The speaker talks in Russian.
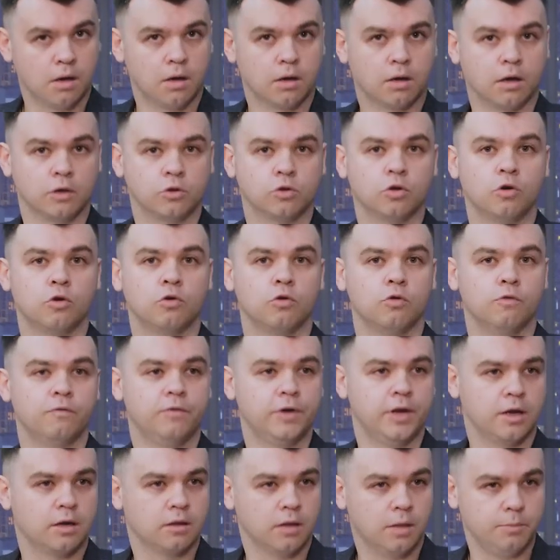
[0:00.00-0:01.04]
которую
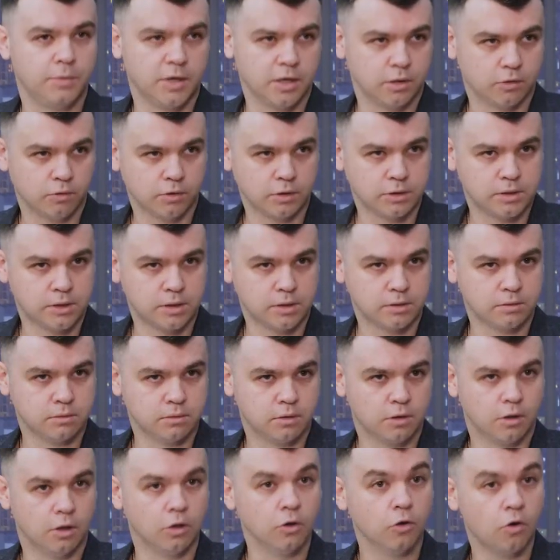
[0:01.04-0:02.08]
вы рекламируете,
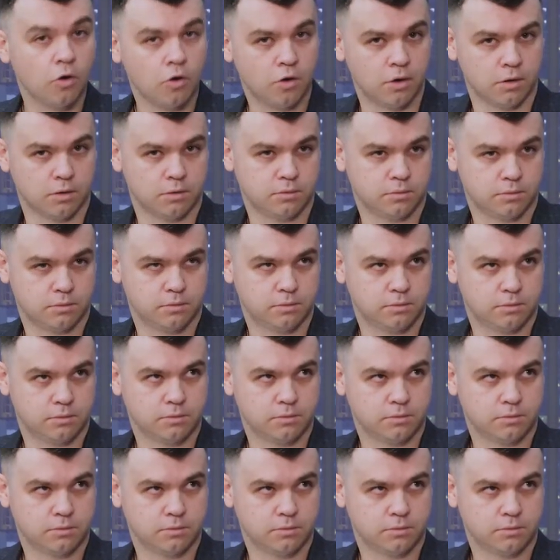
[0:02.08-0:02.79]
но